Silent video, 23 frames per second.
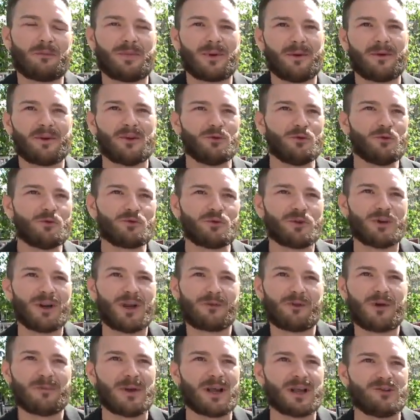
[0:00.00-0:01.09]
prima di tutto
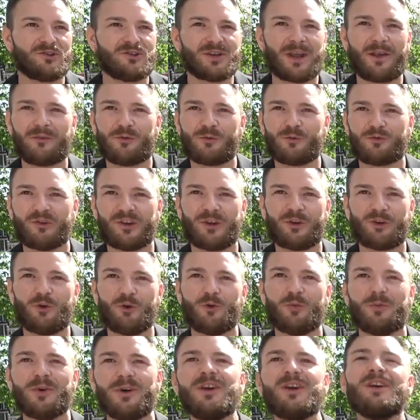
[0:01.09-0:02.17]
la sua pagina Esoger
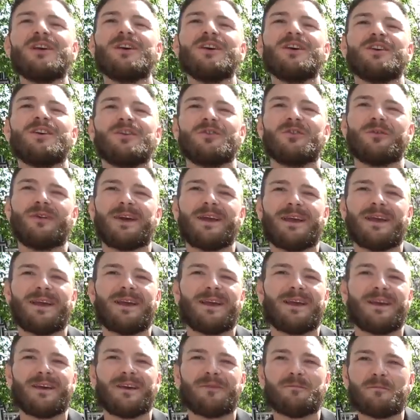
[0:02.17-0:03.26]
YouTube
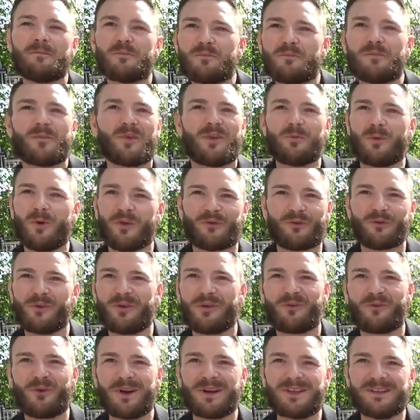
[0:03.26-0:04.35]
dove si possono
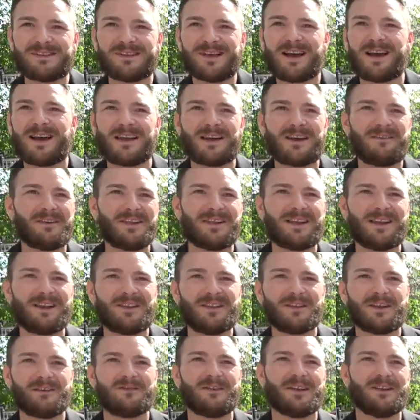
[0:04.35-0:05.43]
visualizzare, vedere
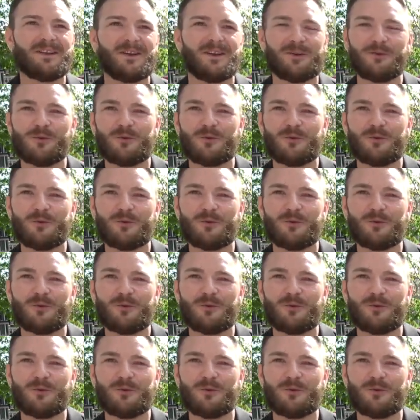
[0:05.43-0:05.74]
interventi